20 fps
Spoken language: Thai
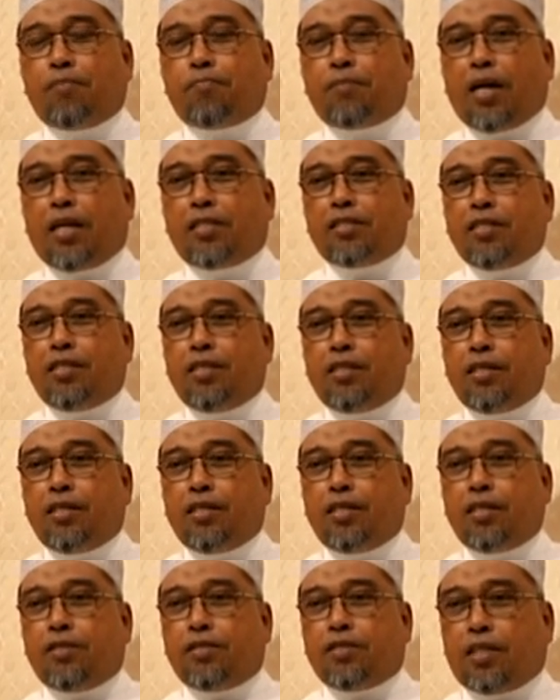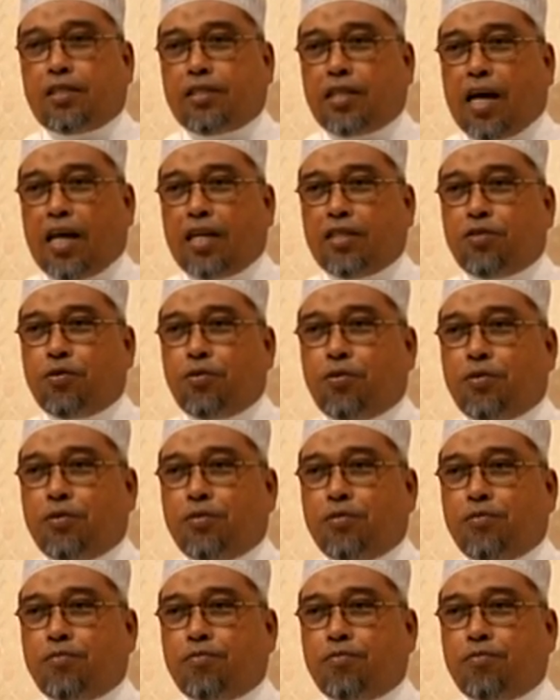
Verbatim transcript: กับการที่ศรัทธาชน